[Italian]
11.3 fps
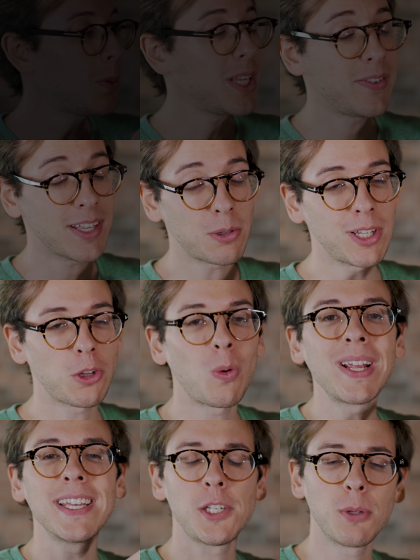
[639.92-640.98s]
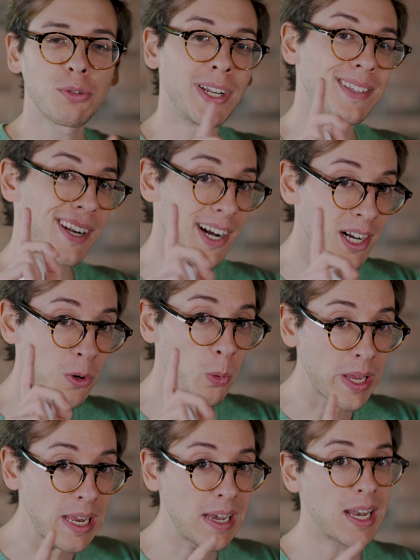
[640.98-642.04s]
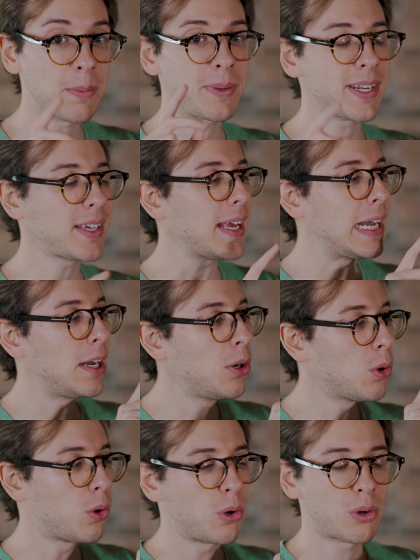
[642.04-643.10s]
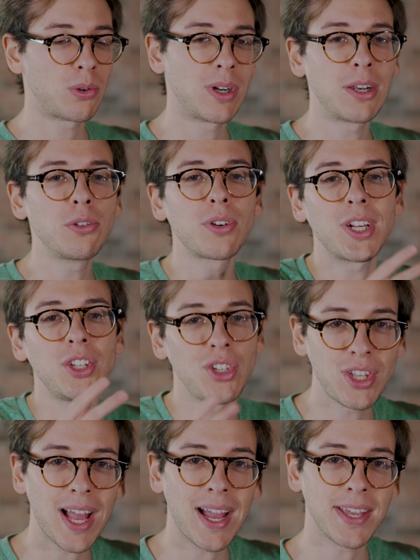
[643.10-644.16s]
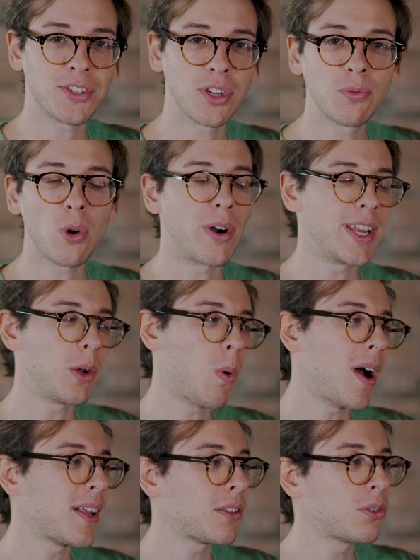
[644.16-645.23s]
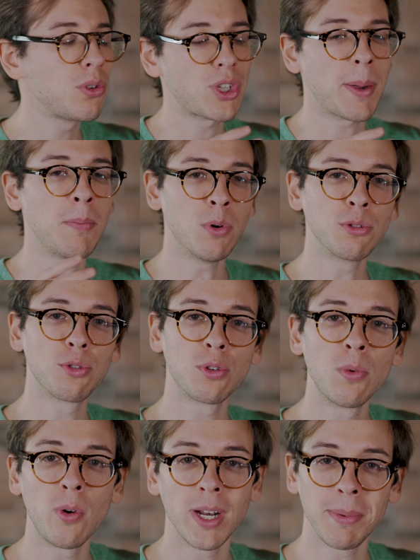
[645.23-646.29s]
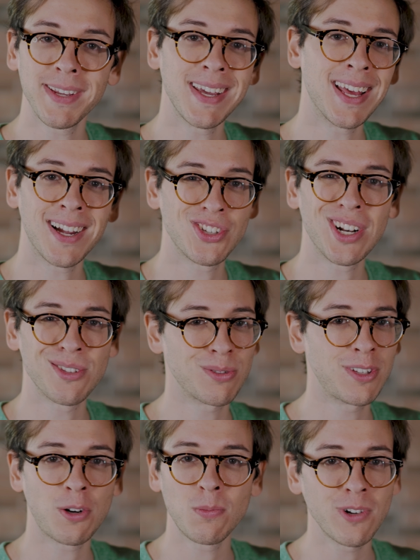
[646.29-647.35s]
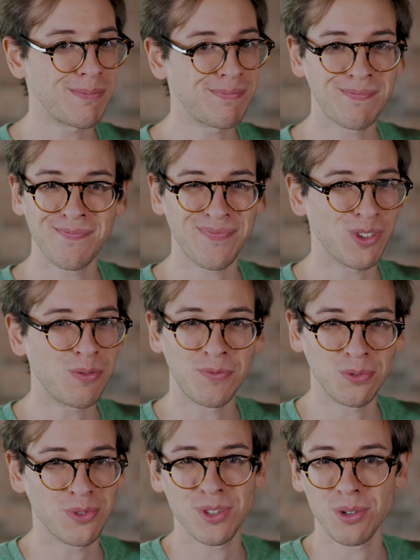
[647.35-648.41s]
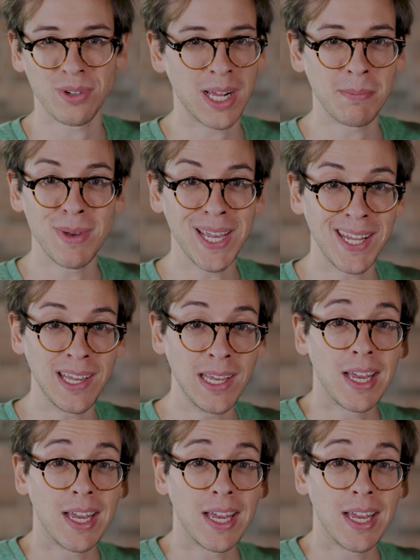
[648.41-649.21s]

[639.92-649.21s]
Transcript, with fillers: quindi avete ascoltato qualche situazione tranquilla, perché loro, la loro criticità esce fuori quando c'è molto rumore, perché la cancellazione del rumore mm, non funziona bene.